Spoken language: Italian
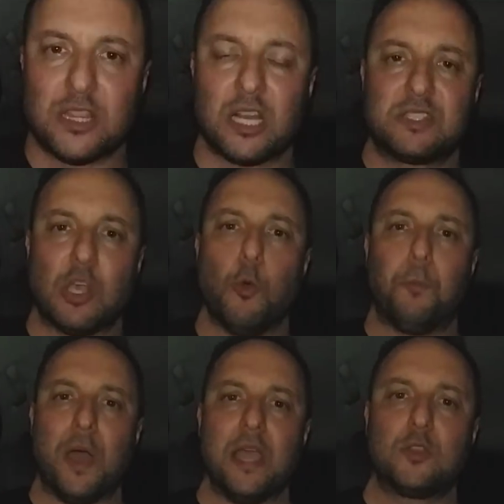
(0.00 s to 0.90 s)
addrezzare un
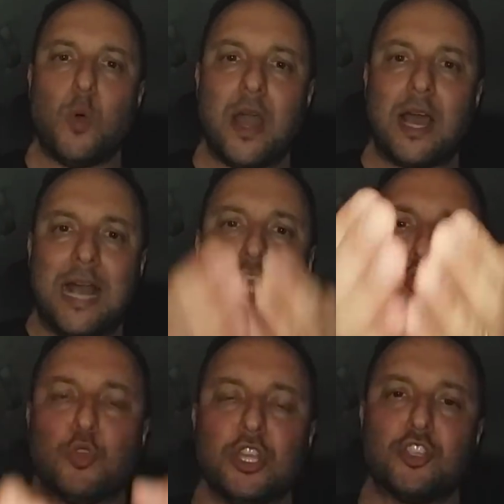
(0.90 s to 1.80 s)
petto, una
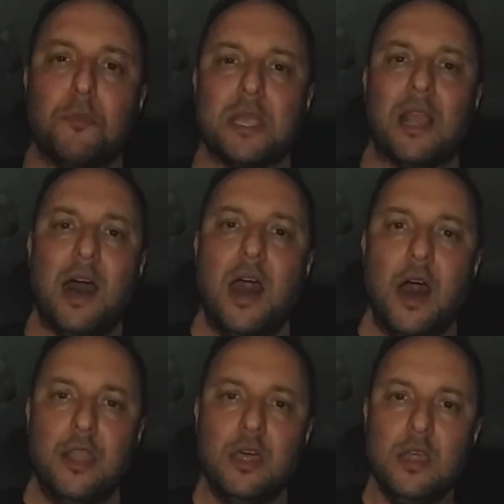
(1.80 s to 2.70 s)
casciuchinzo
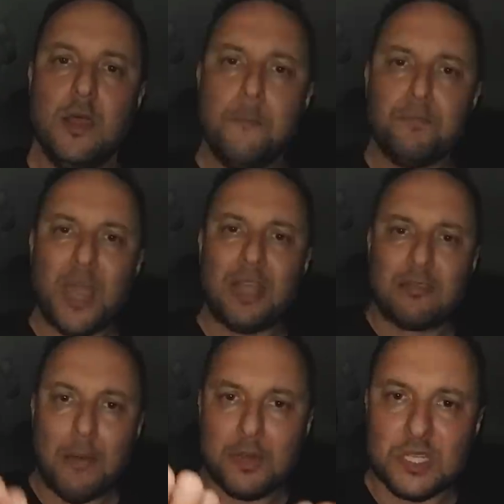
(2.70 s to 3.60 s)
Milan! e
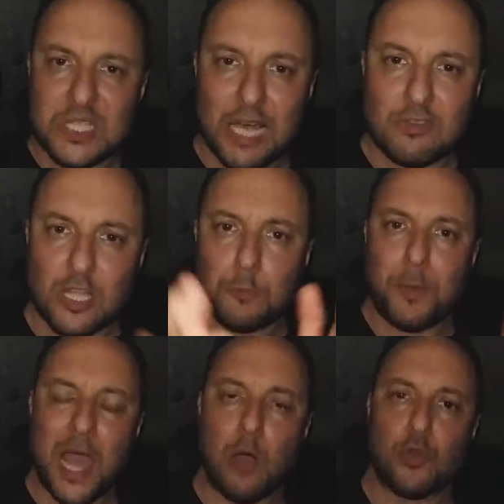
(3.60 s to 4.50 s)
t'am riscattat
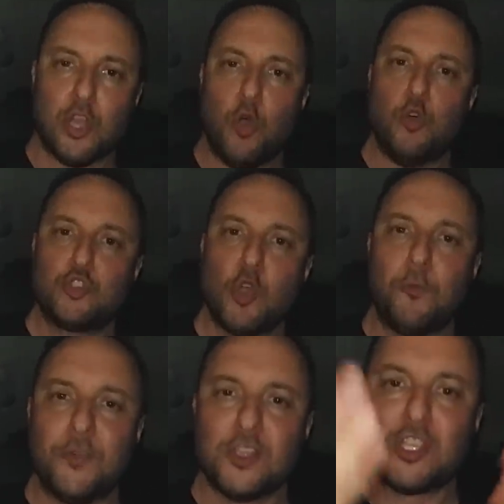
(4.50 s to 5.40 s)
pe eu și
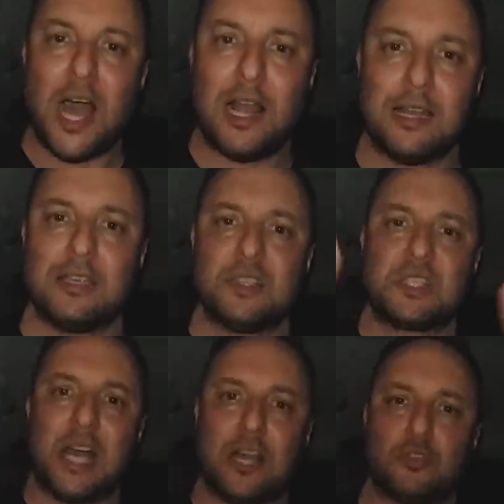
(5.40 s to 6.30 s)
oficiale
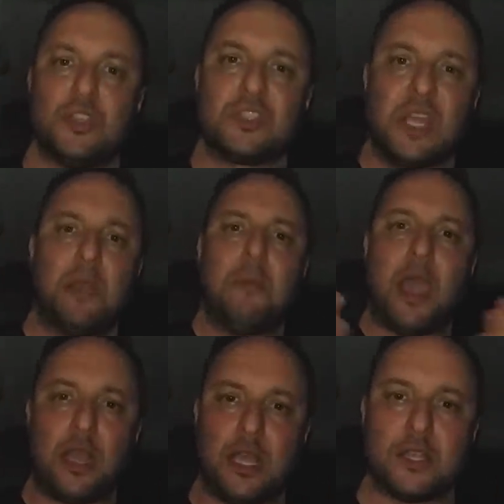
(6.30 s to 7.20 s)
riscatul di
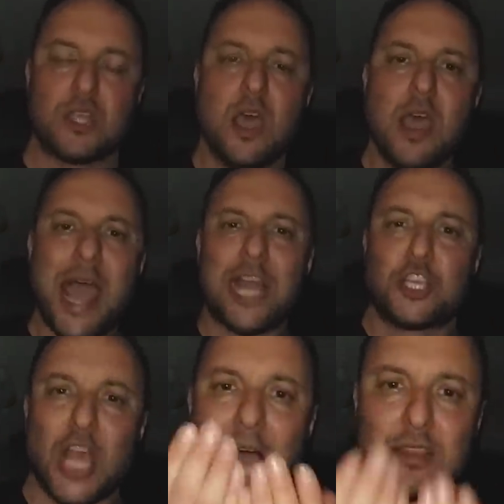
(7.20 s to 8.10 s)
Selmakers. E
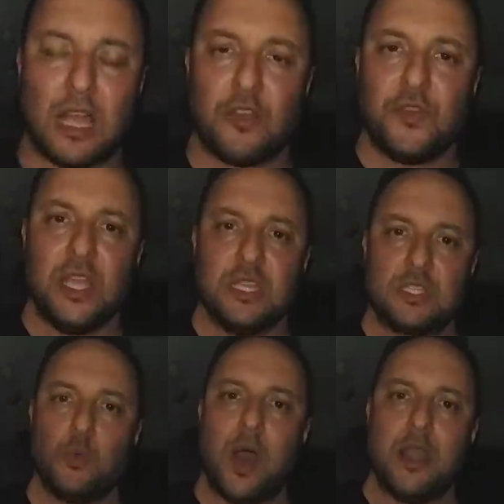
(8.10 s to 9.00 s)
ce t'an
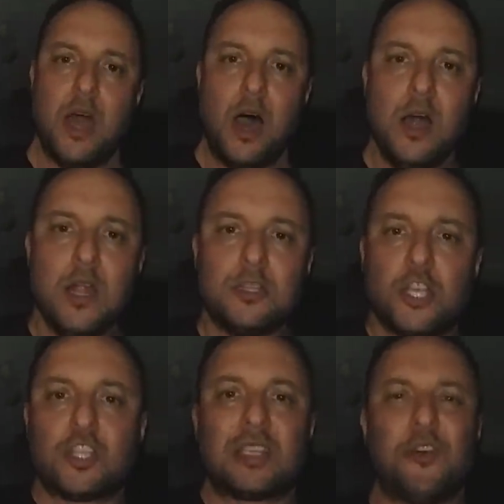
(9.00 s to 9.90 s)
vist, Anna,
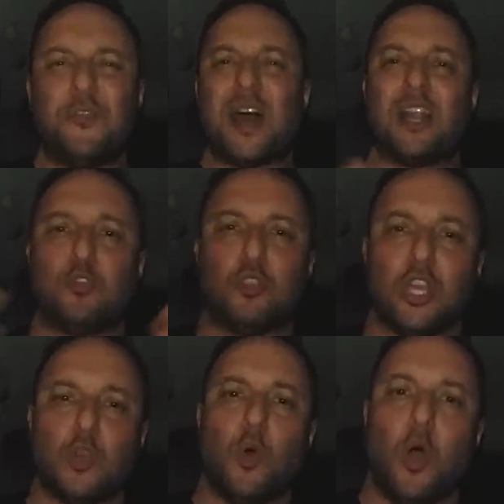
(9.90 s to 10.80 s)
Deci a fare
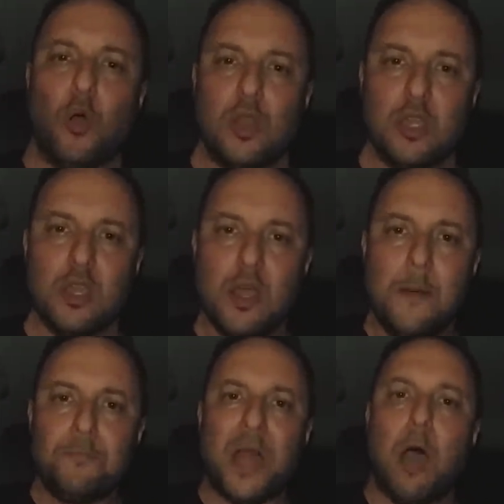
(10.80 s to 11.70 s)
tutti i ruoli.
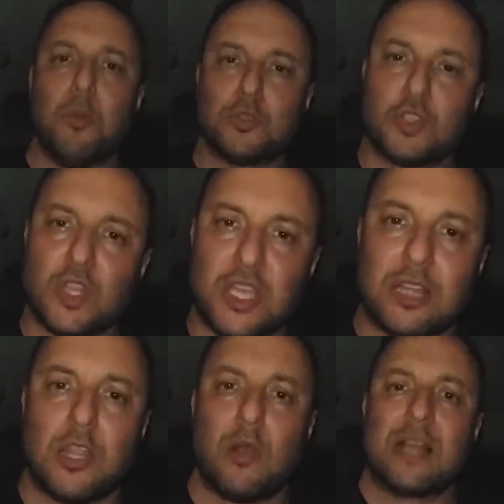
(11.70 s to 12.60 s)
No, ma tu di chi
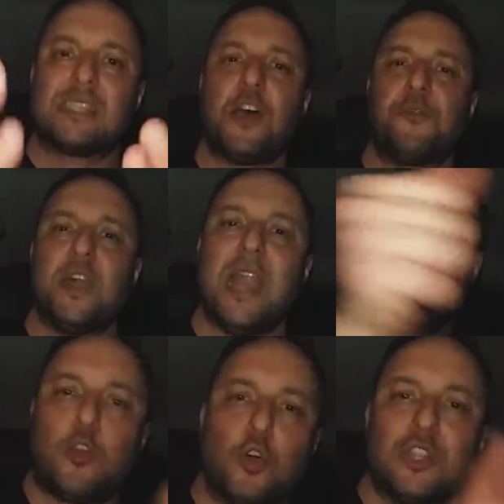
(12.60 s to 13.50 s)
te non zefe
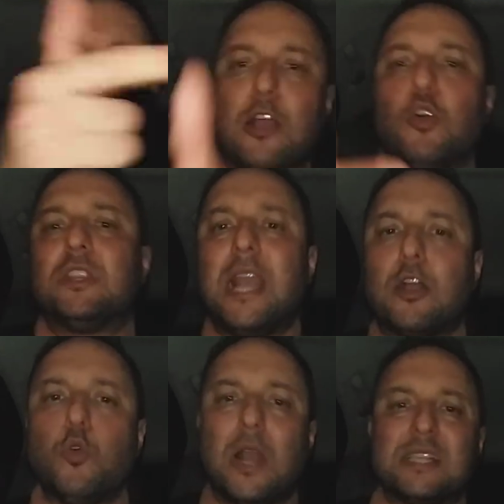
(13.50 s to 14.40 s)
né cod né cod
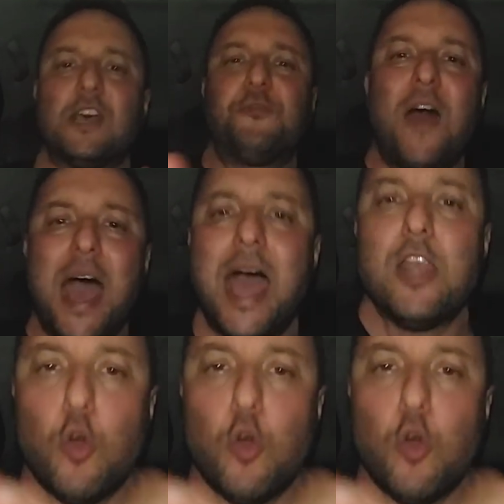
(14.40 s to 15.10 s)
né cura non zefe